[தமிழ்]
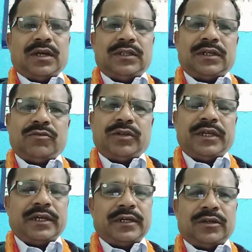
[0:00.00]

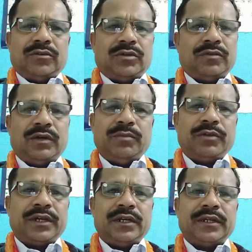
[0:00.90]
அதற்குரிய ஒரு
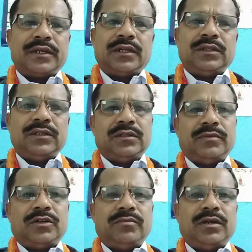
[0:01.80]
வழிமுறைகள் இருக்கிறது இது
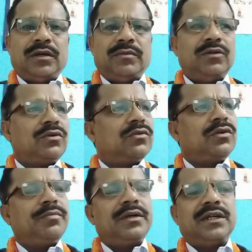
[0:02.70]
மட்டும் இல்லாமல் ஒரு
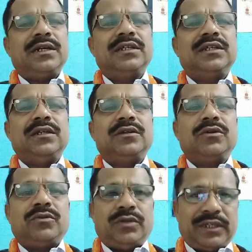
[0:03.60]
குறிப்பிட்ட இடத்தில்
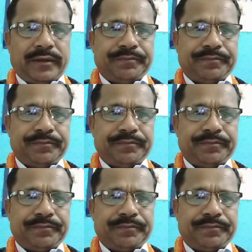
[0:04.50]
இருக்கக்கூடிய